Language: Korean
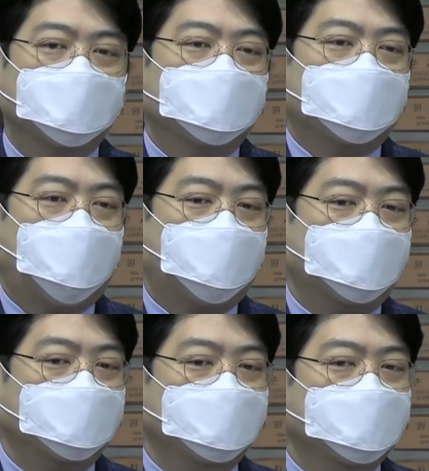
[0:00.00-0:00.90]

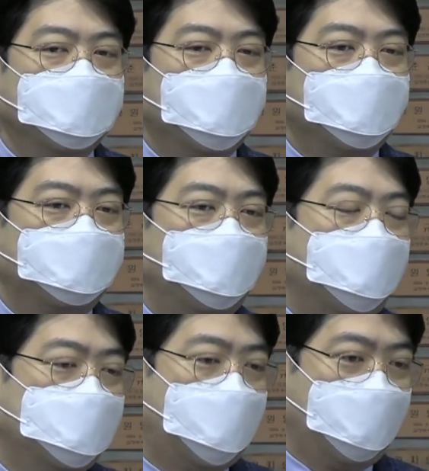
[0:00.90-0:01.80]
다른 의미를
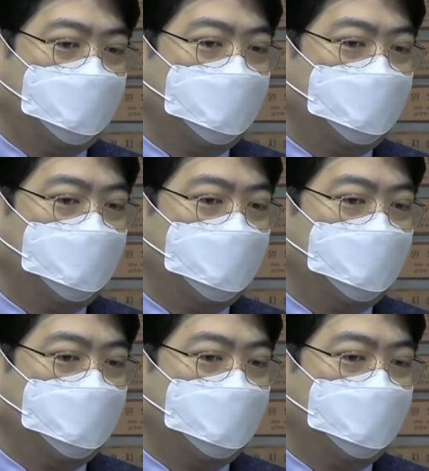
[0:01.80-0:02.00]
부여하지 않고